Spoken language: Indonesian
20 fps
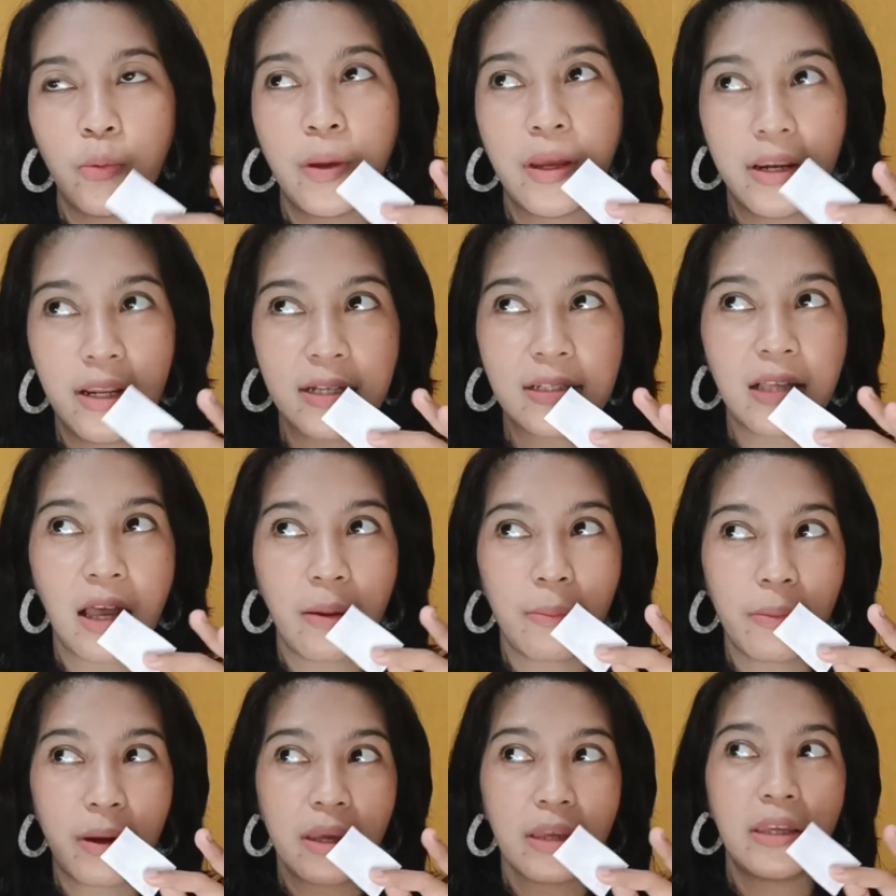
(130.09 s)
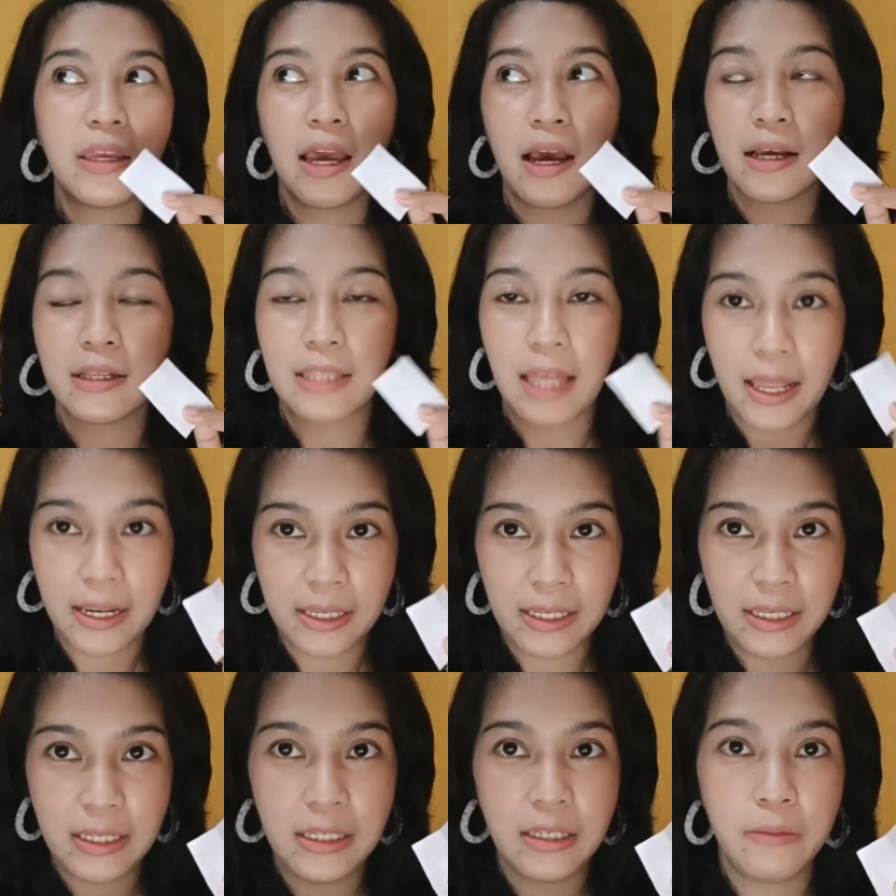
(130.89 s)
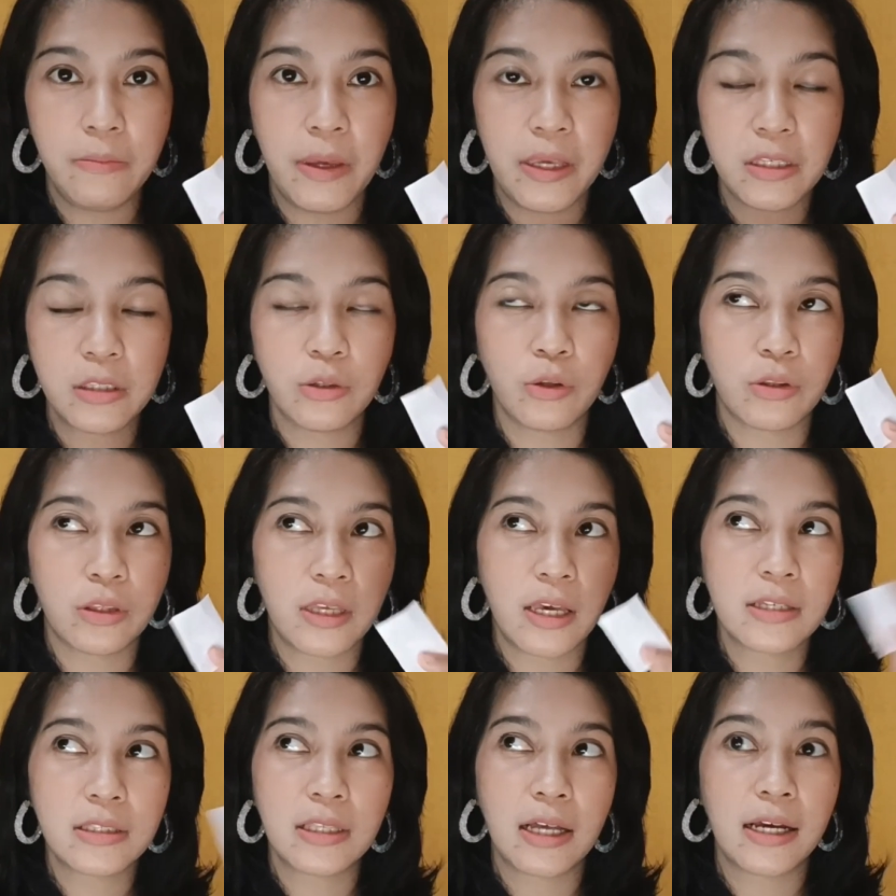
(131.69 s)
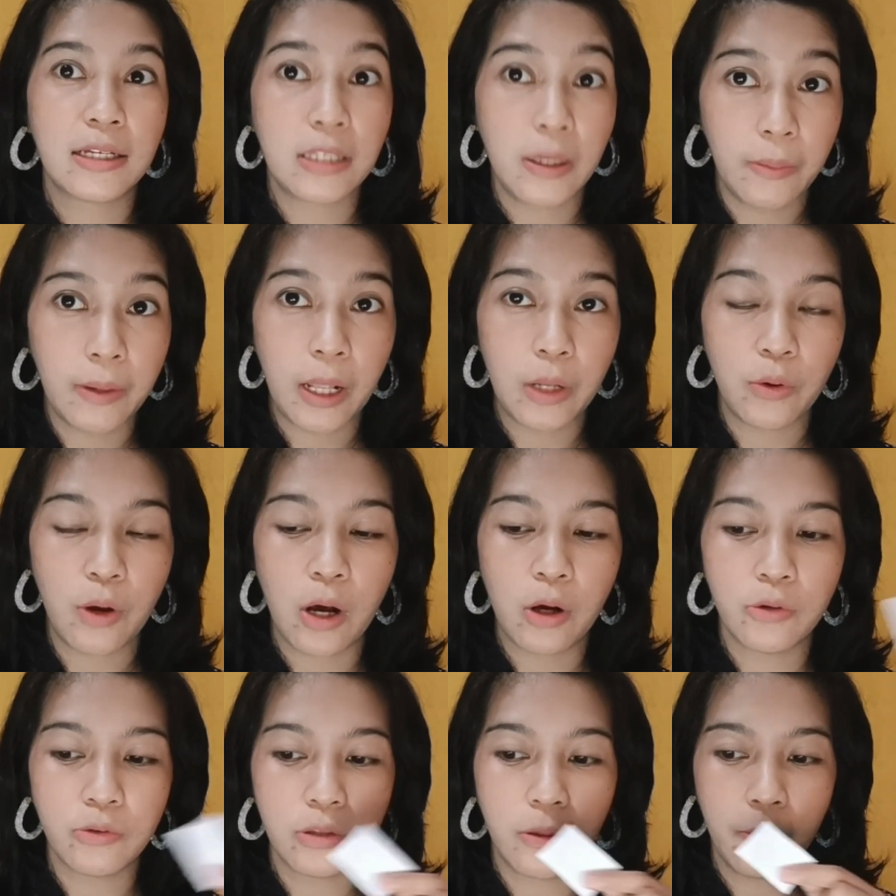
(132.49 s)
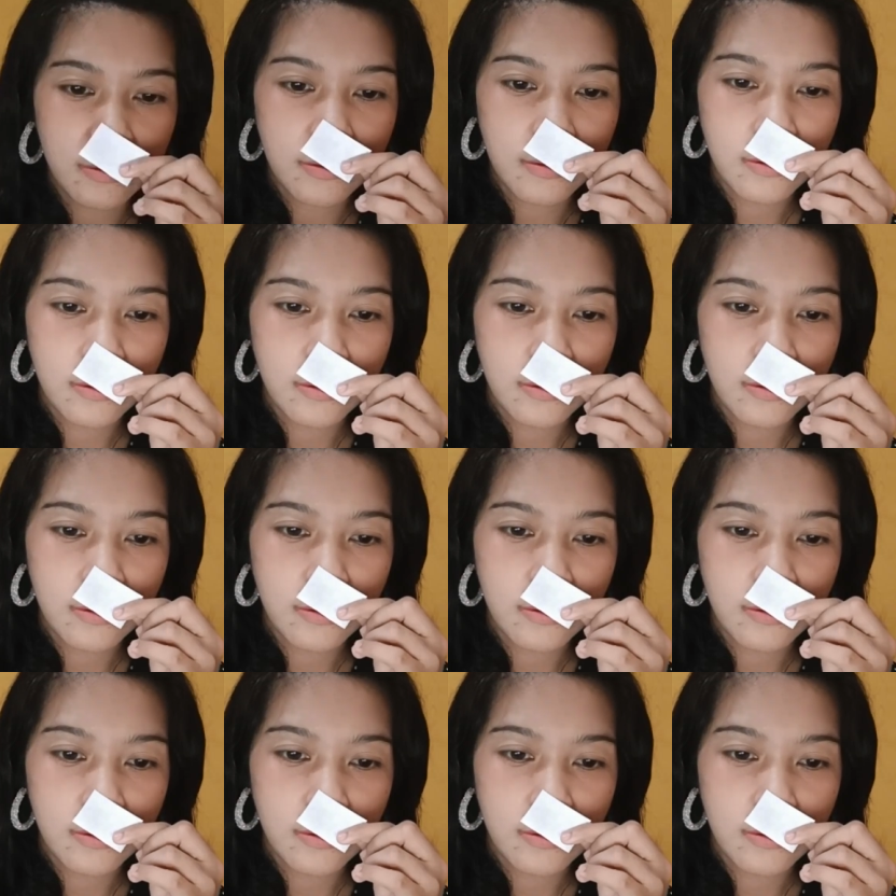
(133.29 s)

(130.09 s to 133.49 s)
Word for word: sama yang tadi di base note-nya setengah jam lalu aku semprot